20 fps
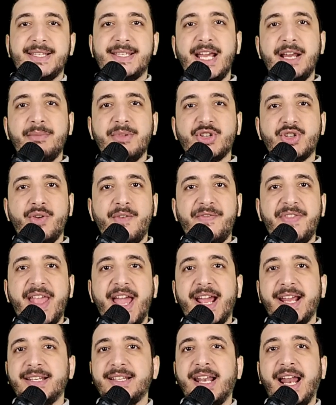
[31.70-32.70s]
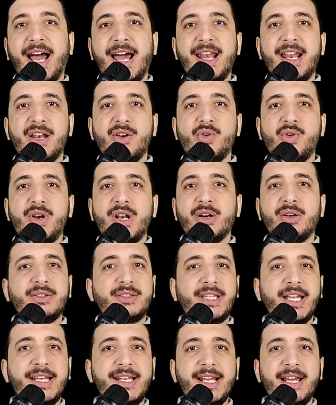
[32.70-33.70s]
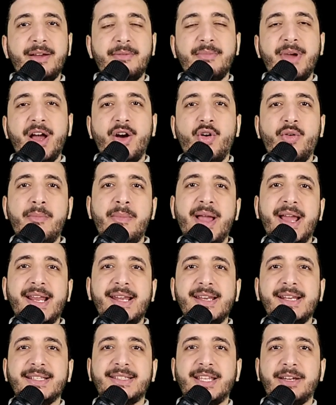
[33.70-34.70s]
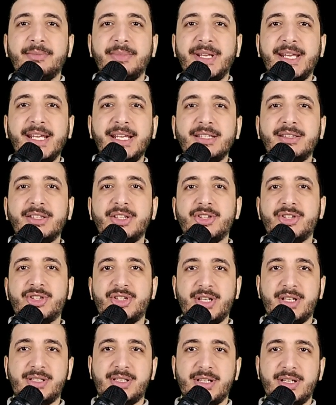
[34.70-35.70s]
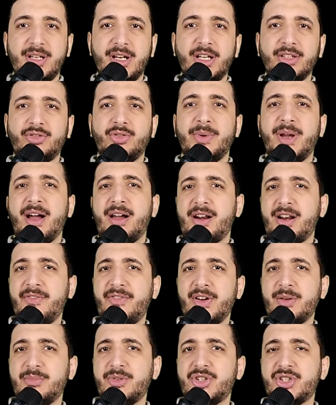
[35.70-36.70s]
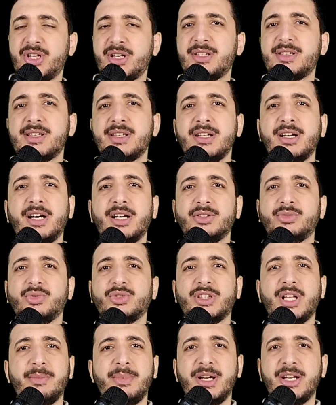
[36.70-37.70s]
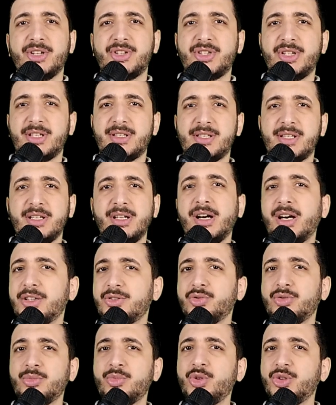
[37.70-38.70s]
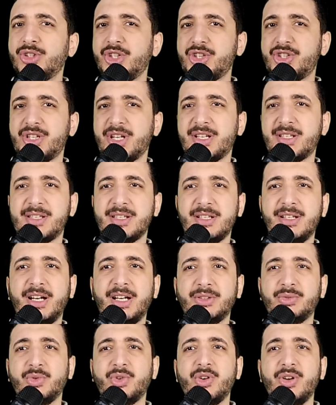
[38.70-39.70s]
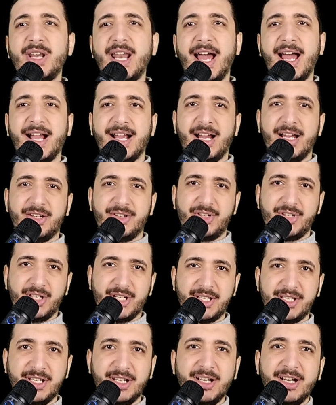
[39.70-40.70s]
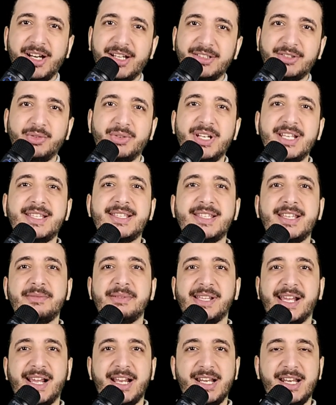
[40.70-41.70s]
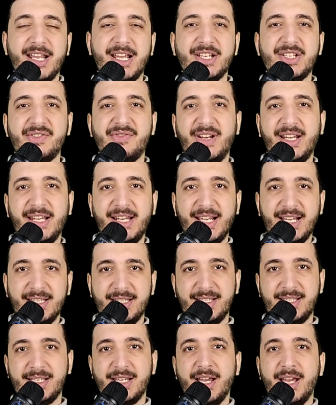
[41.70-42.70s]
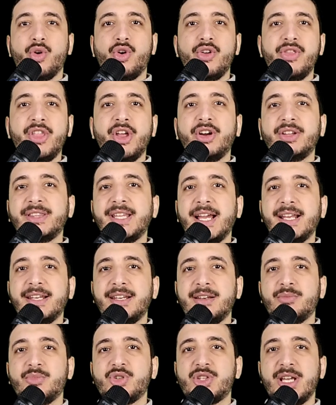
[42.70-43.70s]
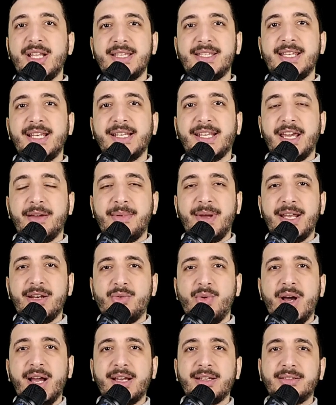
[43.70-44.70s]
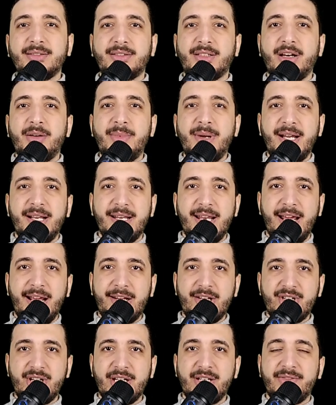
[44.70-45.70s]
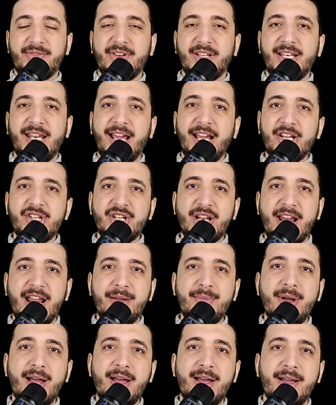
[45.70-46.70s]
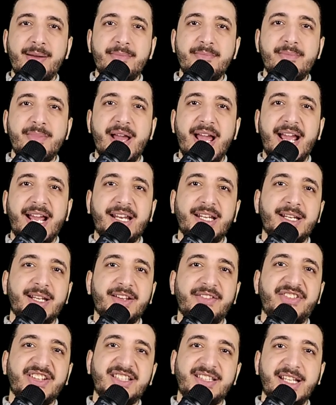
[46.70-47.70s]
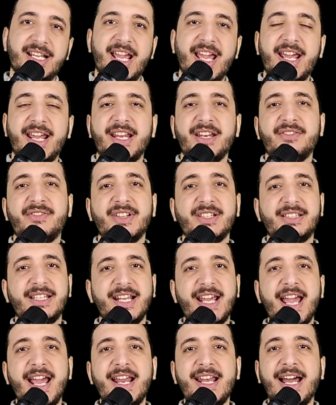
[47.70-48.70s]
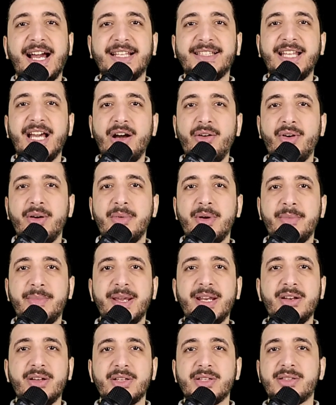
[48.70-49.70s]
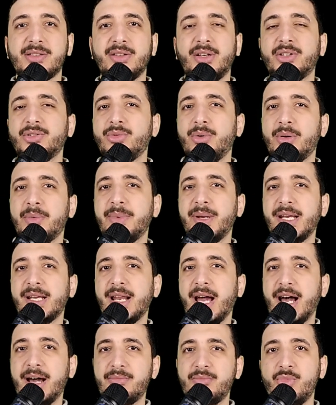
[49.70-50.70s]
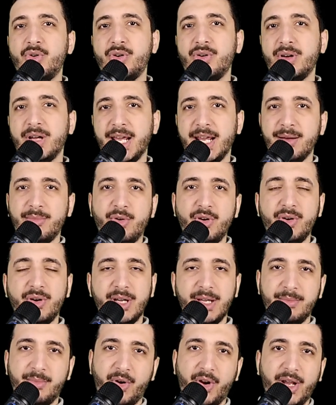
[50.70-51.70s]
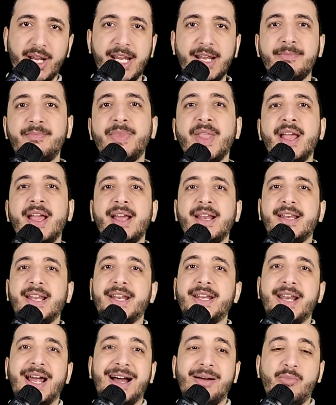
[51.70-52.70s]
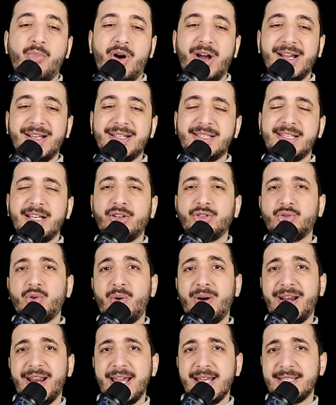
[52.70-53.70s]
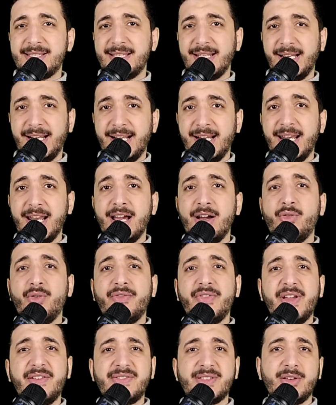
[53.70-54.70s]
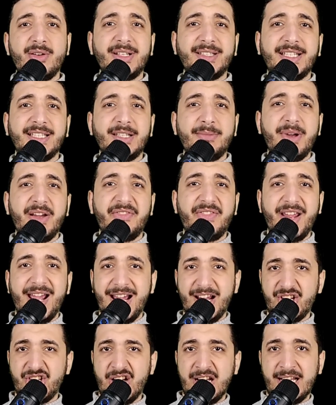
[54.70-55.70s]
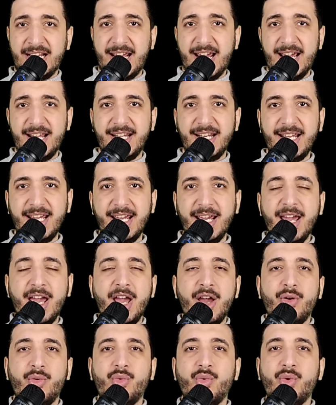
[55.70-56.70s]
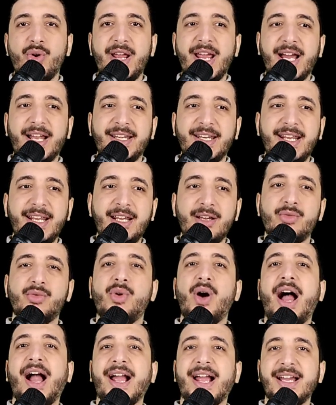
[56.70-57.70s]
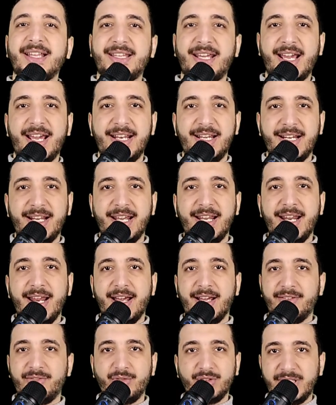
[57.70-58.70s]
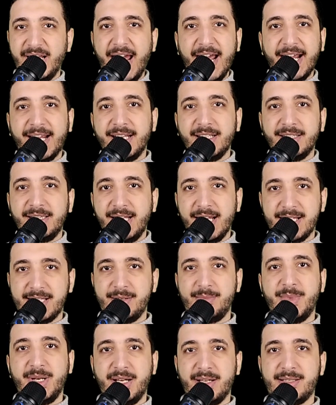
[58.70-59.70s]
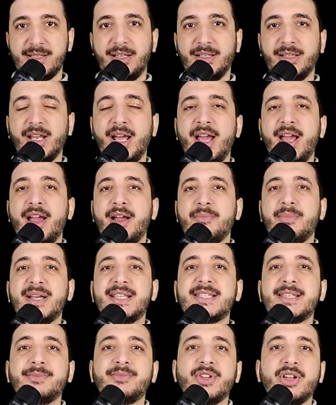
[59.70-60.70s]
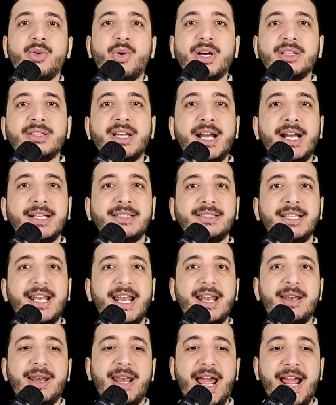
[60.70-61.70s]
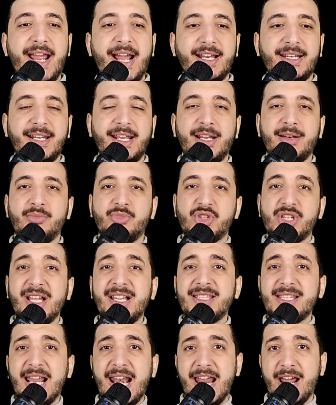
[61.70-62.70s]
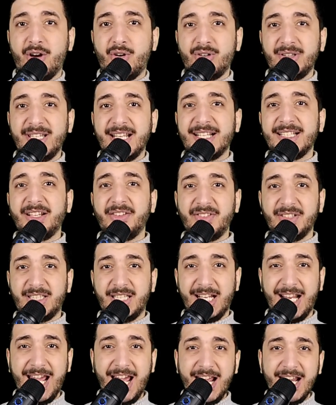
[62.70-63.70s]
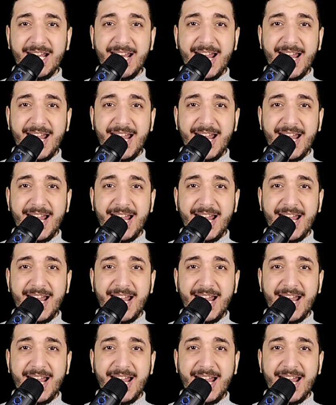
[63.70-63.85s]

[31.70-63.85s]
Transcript: زي ما شفنا ان الحلقة الاولى والتانية ما هم الا تمهيد للشخصيات وبيعرفك بالشخصيات وطبع الشخصيات ومود الشخصيات وكل حاجة عن الشخصيات ولسه ما دخلناش في الجد وكنا قلنا ان المسلسل كمان واخد طابع الاكشن فالاكشن هيبقى يعني في اتجاهين في اتجاه العداوة ما بين اصلان وما بين عمه ابو ابراهيم لان عمه عايز ياخد هو رئاسة العيلة وفي نفس الوقت هتبقى في اكشن خارجي ويعني ايه وحاجات خارجية ودي اكيد لازم يحصل بس من الواضح ان لا يعني المسلسل هياخدنا كده في اتجاه